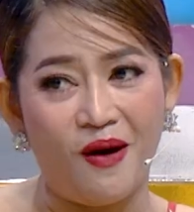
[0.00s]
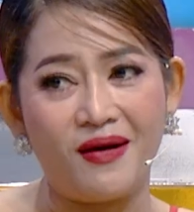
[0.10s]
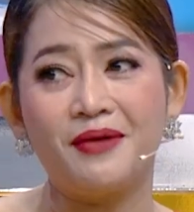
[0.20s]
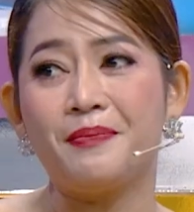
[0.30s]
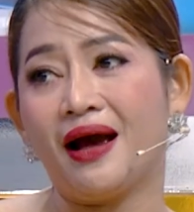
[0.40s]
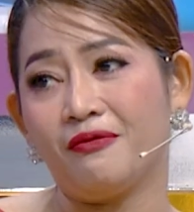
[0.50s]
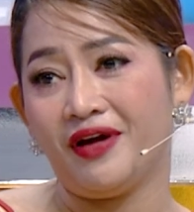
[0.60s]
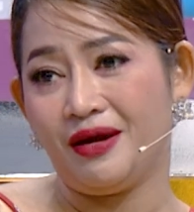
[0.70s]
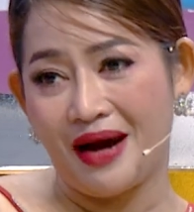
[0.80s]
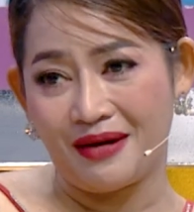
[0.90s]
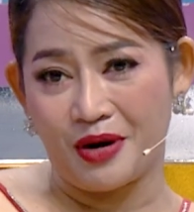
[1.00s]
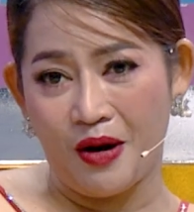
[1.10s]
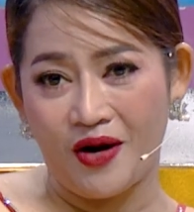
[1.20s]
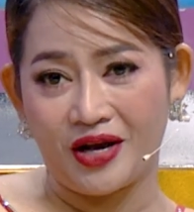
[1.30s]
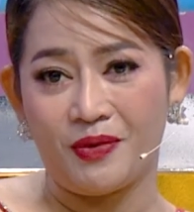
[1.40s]
bà lóng nơi park về bàn mà
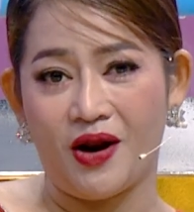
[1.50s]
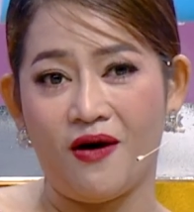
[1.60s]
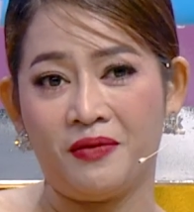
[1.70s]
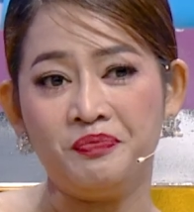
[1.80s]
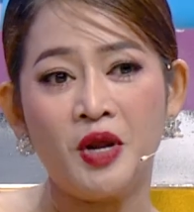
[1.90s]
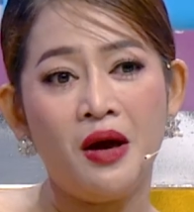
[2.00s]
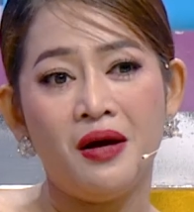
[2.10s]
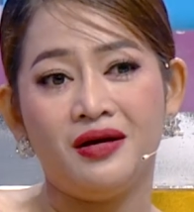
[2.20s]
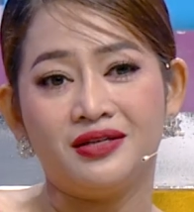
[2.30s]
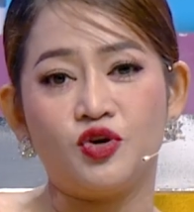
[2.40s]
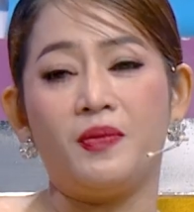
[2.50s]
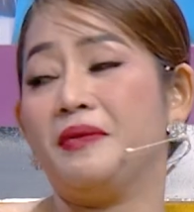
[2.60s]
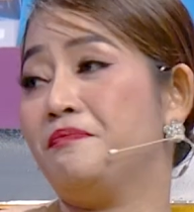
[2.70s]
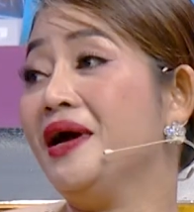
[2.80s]
đo cái bà lóng. Chọc lấy